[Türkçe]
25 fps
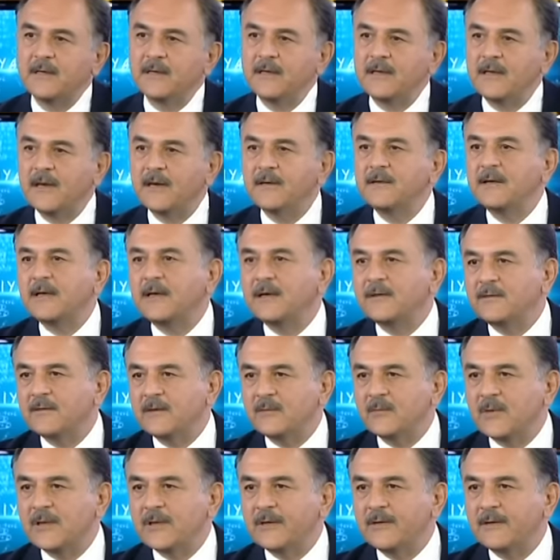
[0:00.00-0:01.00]
yerine
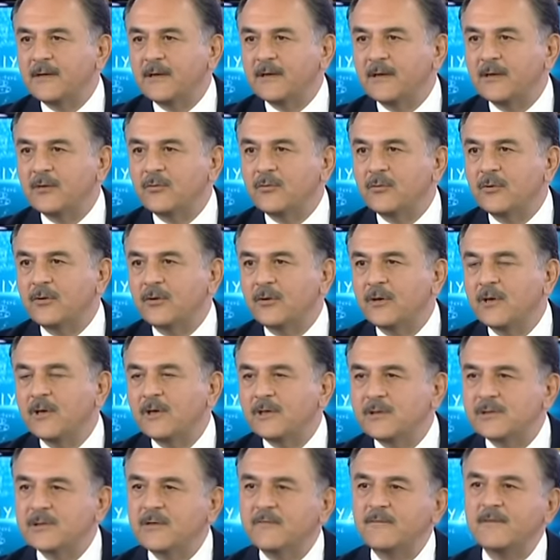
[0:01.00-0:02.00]
getirmeleri gerekiyor.
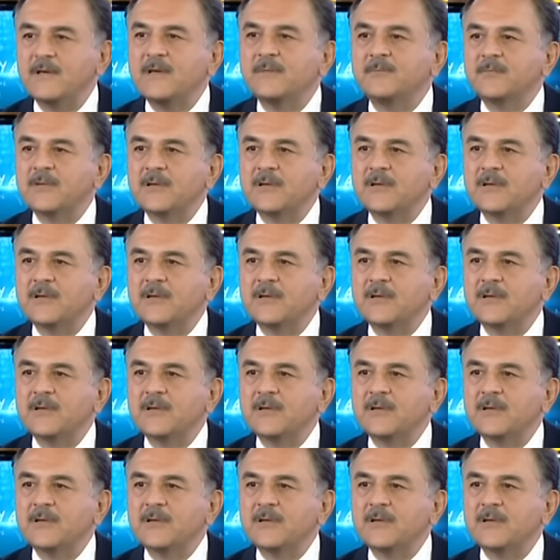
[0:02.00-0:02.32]
İşte Philip